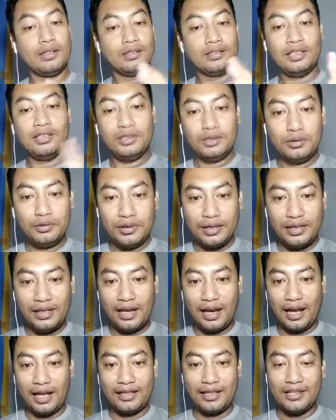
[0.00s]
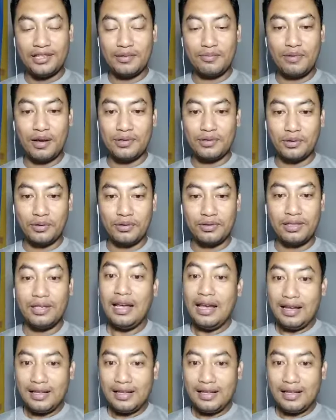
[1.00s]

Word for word: Tentu ini akan jadi sebuah solusi,